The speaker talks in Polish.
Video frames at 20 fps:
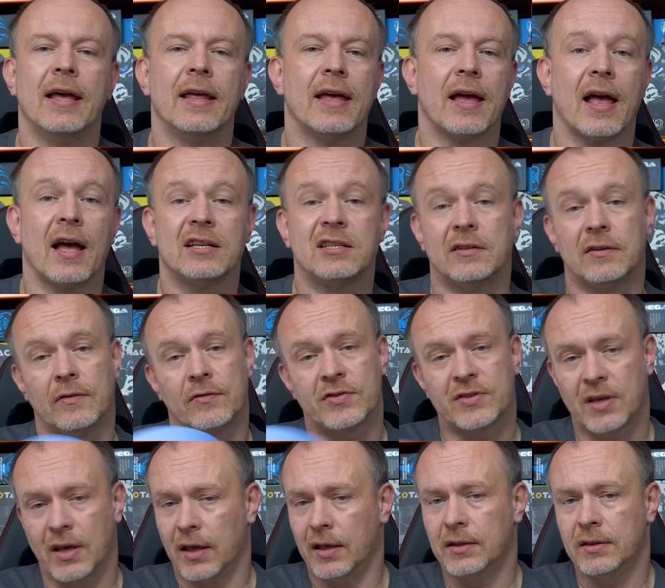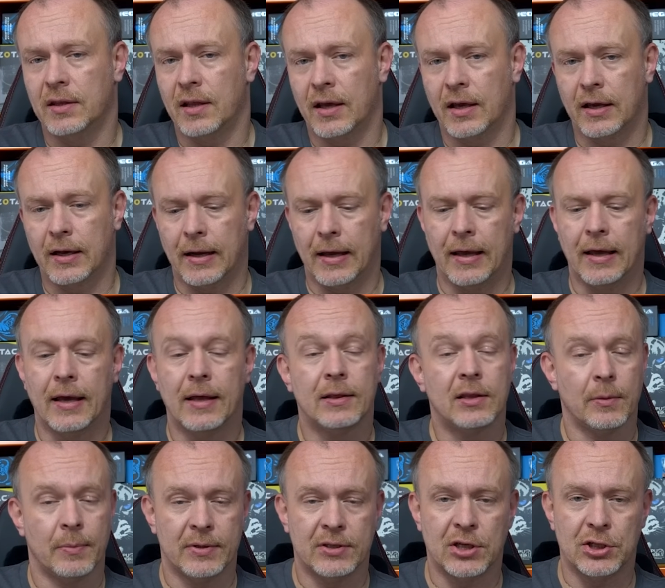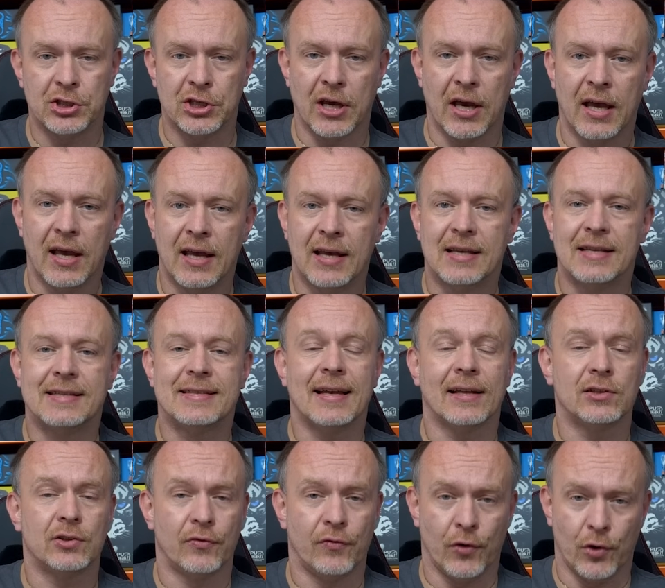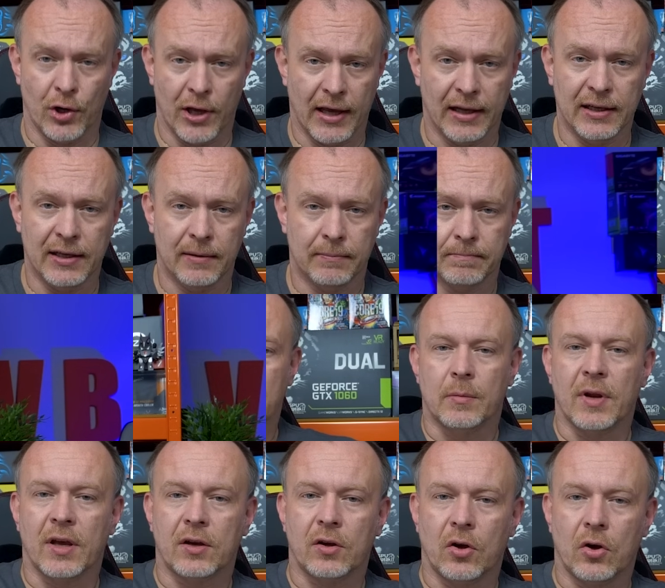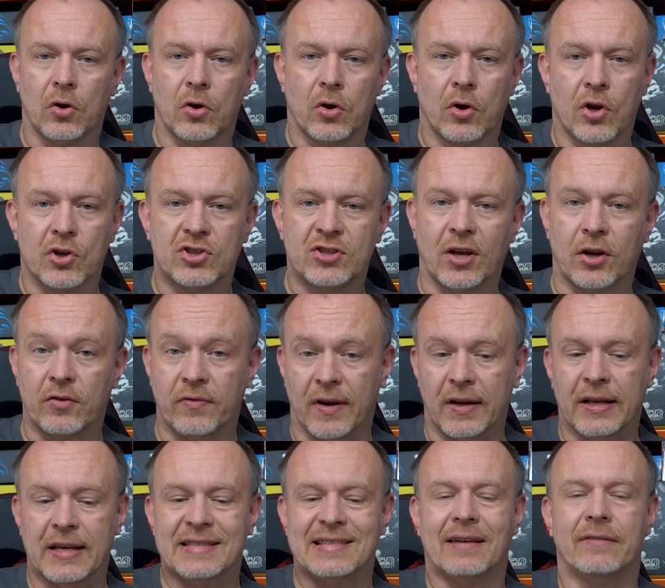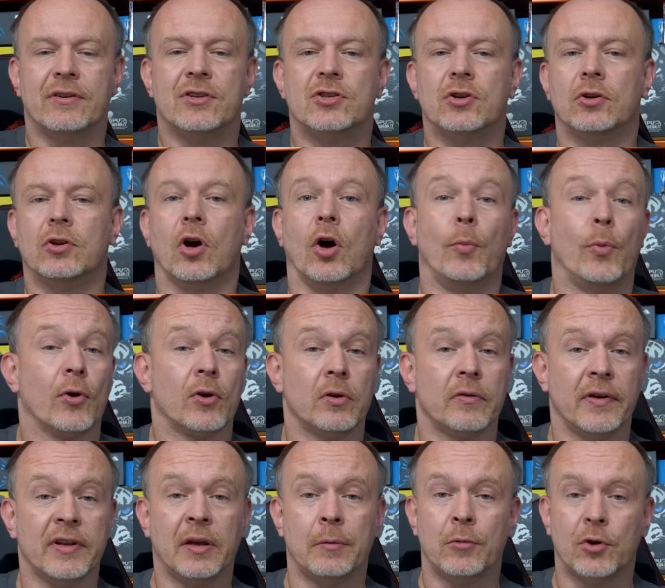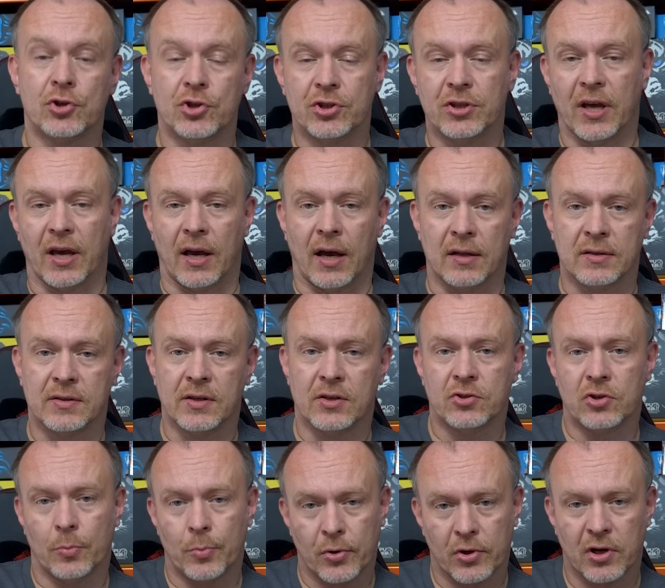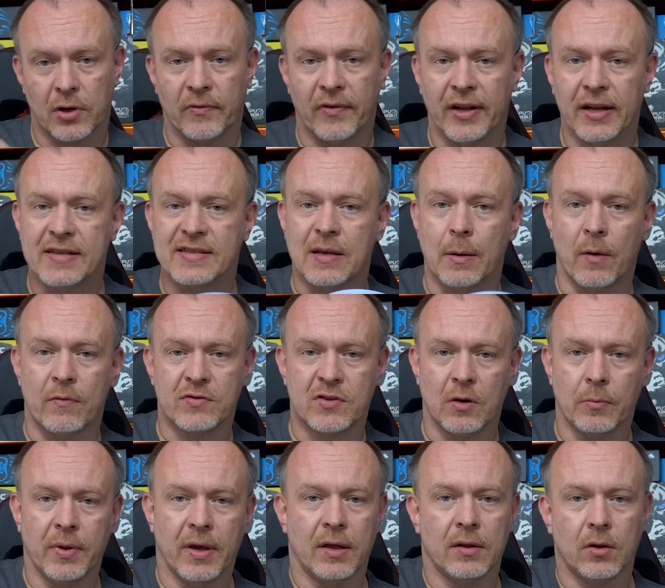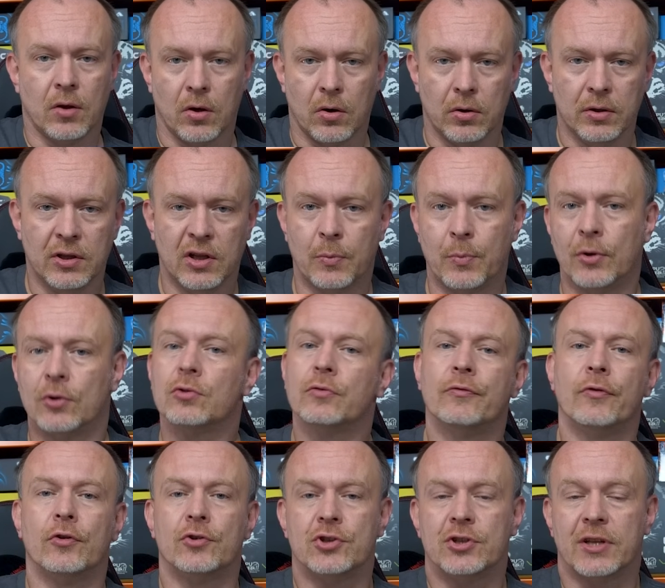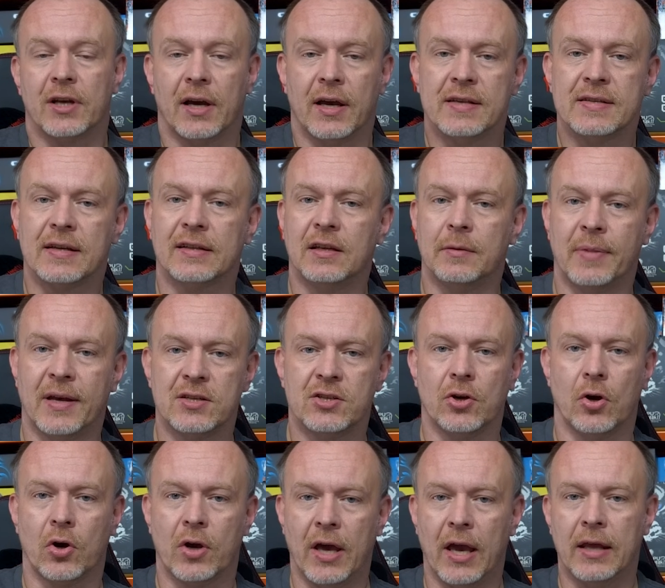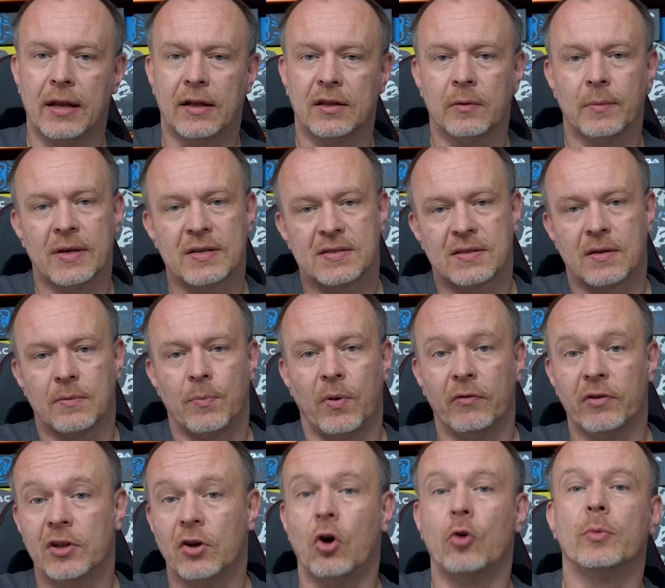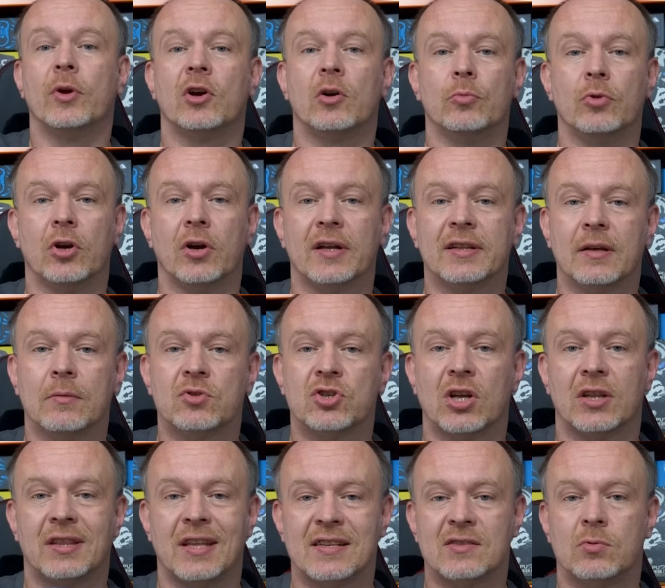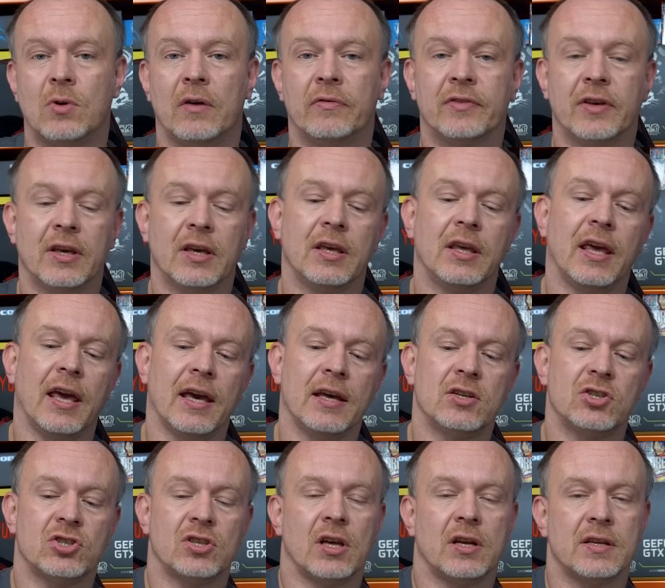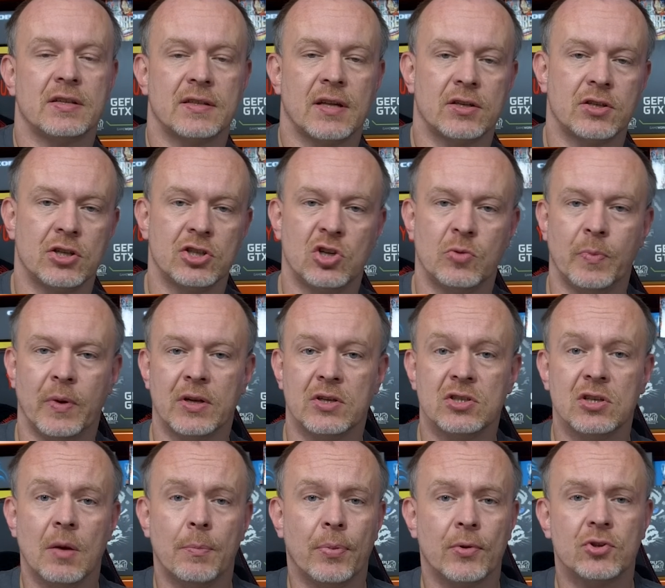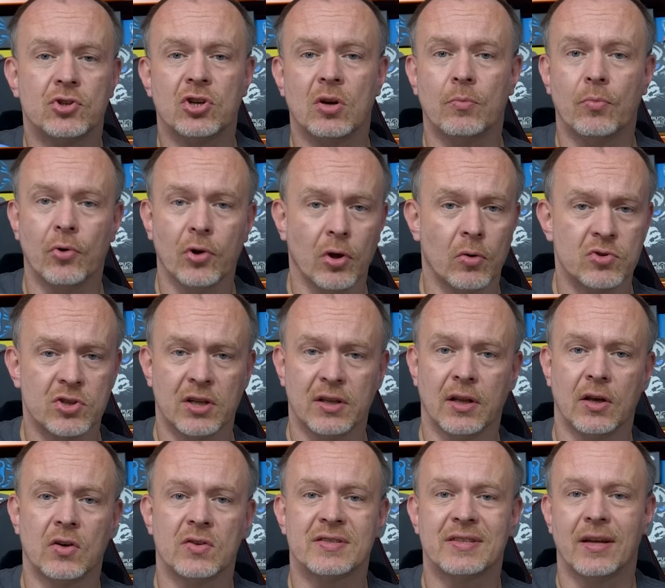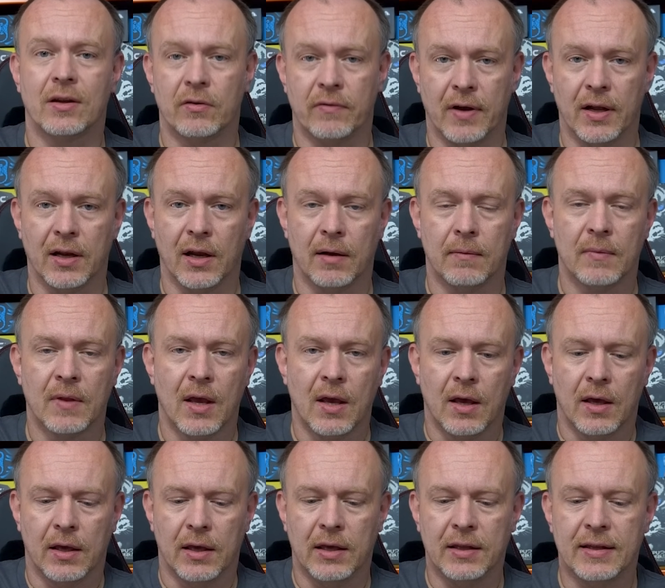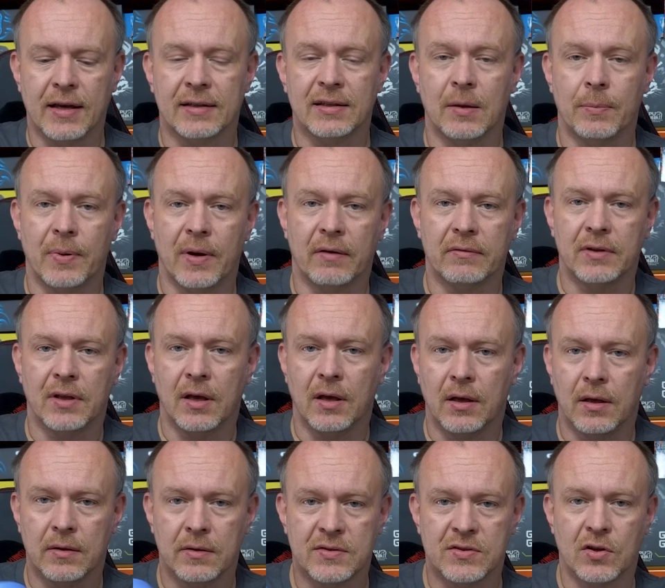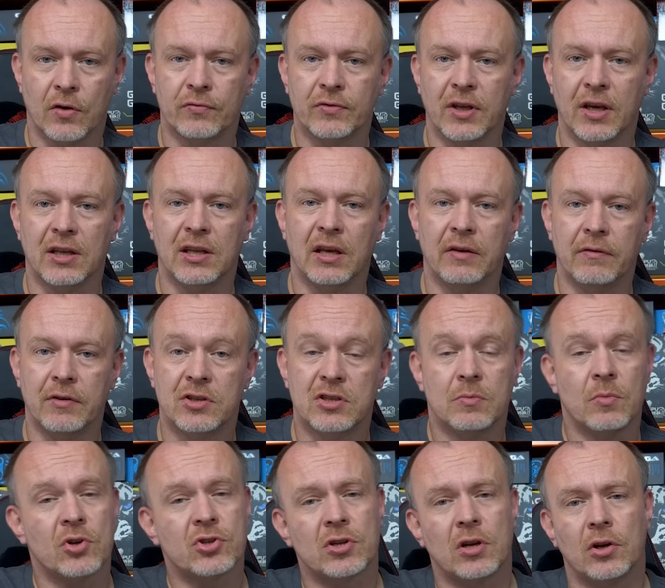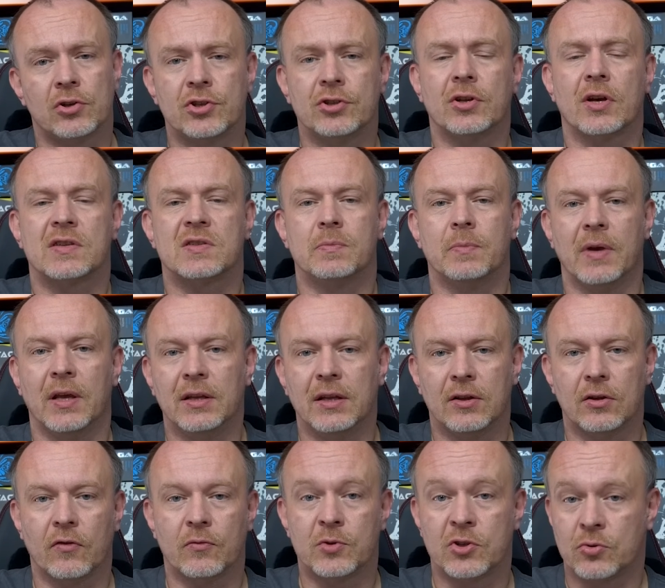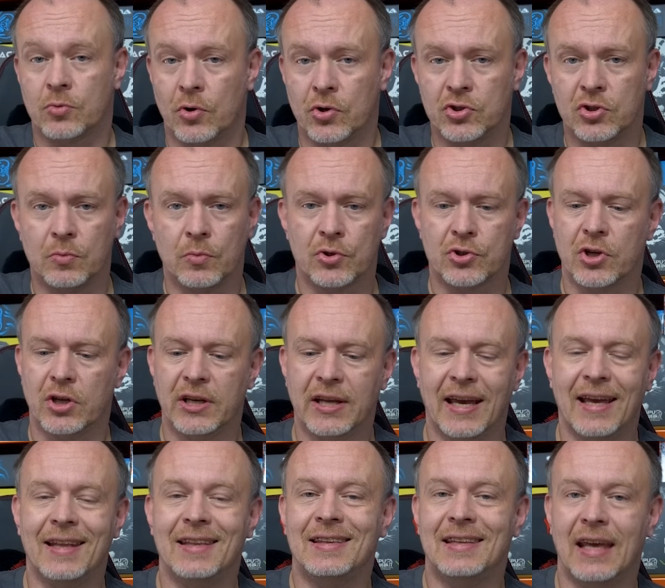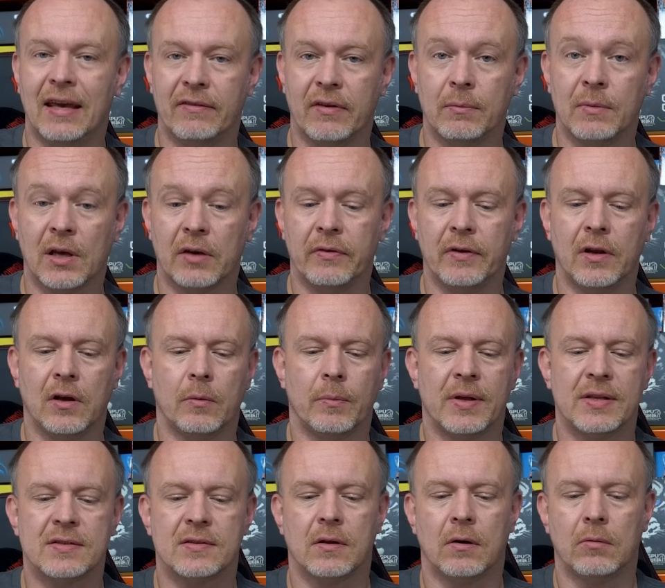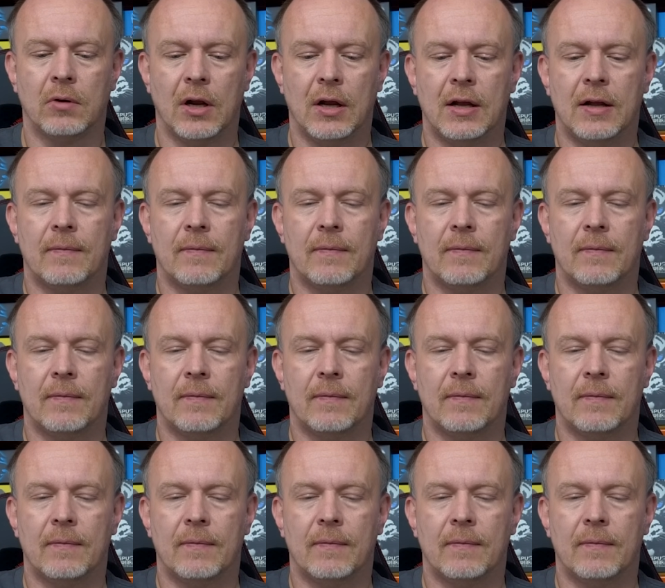Jak gracie wszystkie inne gry to będziecie zadowoleni. Jestem lekko rozczarowany i zawiedziony oprogramowaniem Logitecha. To znaczy oprogramowanie samo w sobie do innych produktów Logitecha jest jak najbardziej ok, natomiast powitało mi komunikatem, że te sławki G435 nie potrzebują żadnego sterowania i tak naprawdę soft ich nie widzi. Może Logitech zmieni to w przyszłości, może nie, nie wiem. Na chwilę obecną